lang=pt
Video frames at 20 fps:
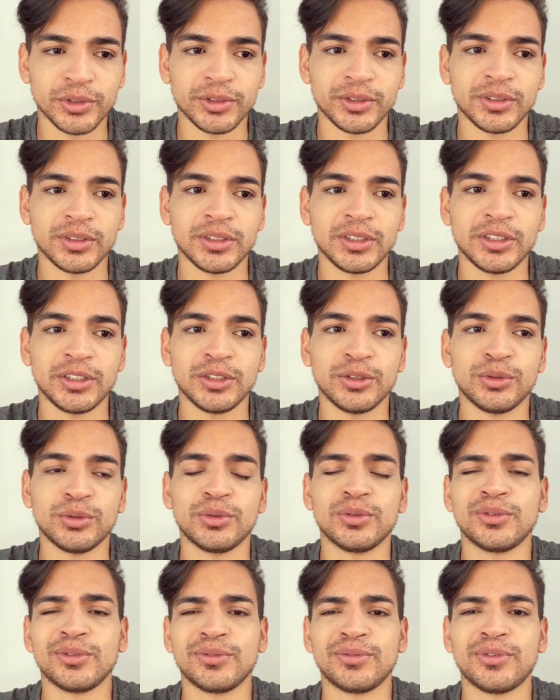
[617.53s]
e o
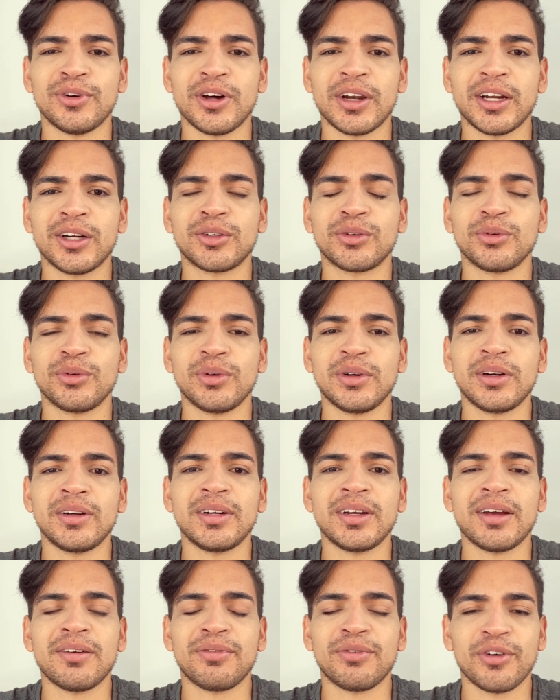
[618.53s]
fora Arthur é
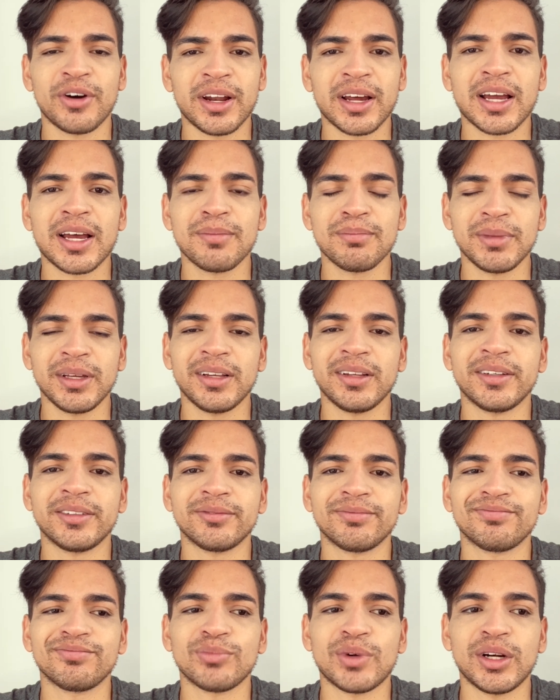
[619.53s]
fora Camila,
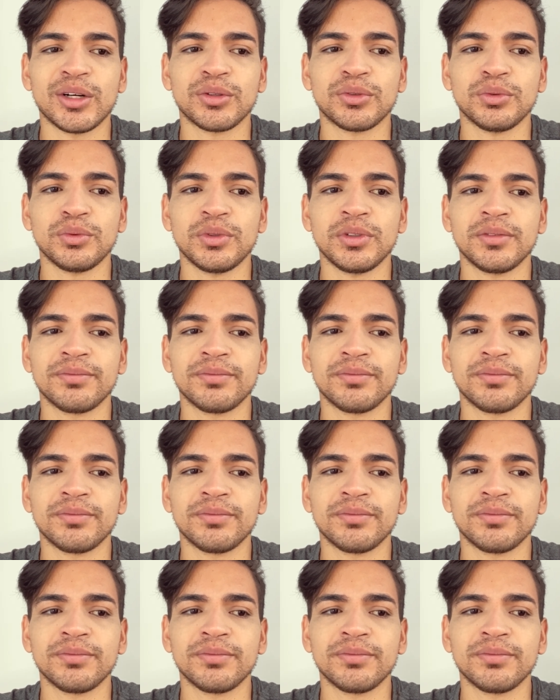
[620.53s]
Arthur.